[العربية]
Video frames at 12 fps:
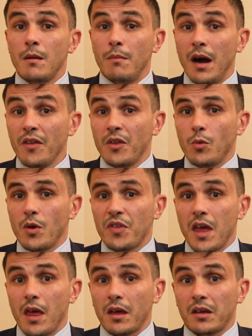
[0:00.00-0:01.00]
بعض
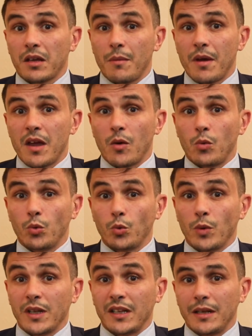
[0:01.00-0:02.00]
الوثائق كما يقولون
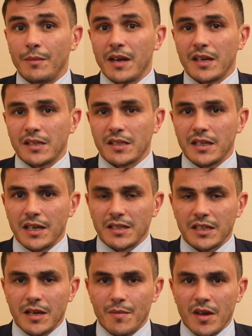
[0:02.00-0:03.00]
وانتماء
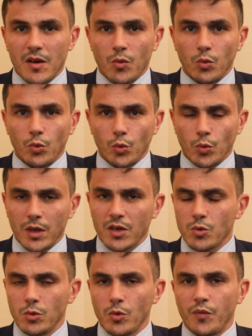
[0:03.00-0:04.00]
سياسي كما يقولون
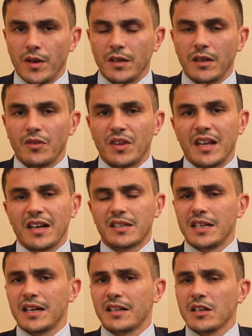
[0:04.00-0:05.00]
والرجل يفند ذلك
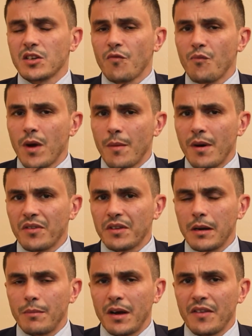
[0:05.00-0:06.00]
سنكتشف مع
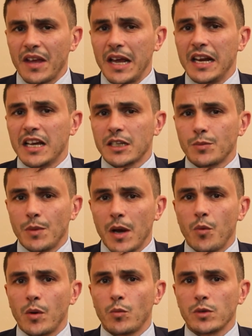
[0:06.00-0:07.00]
بعضنا البعض
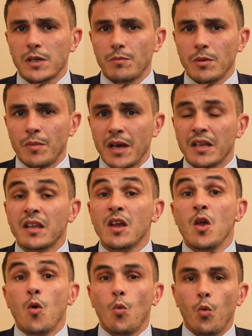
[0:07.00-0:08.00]
الأسباب والمسببات
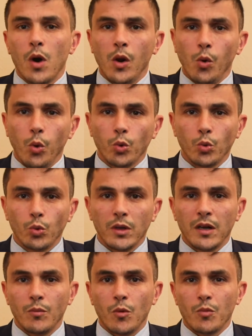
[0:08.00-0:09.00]
والحلول
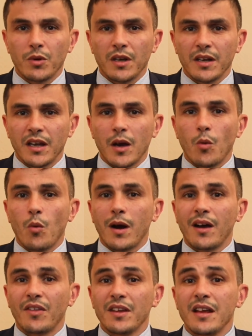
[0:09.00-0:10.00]
الممكنة
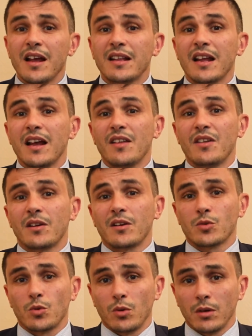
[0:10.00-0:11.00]
وقضية هذا
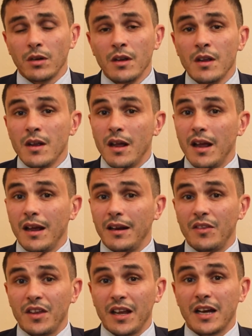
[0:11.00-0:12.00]
الرجل
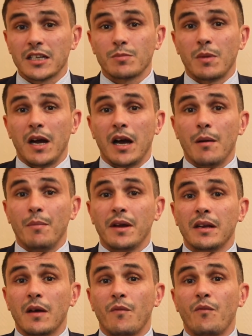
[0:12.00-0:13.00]
الذي أصبح
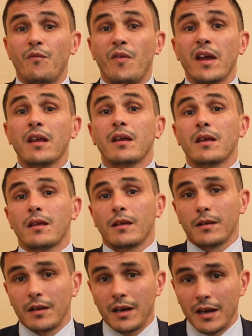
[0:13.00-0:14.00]
بين فك
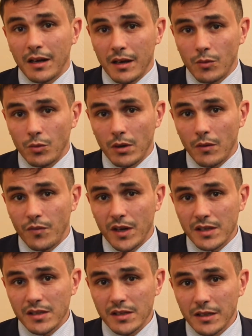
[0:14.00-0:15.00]
القانون
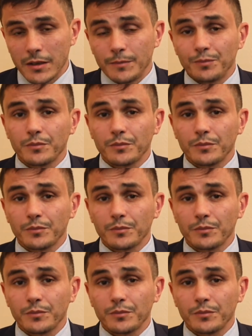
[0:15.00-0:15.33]
الفرنسي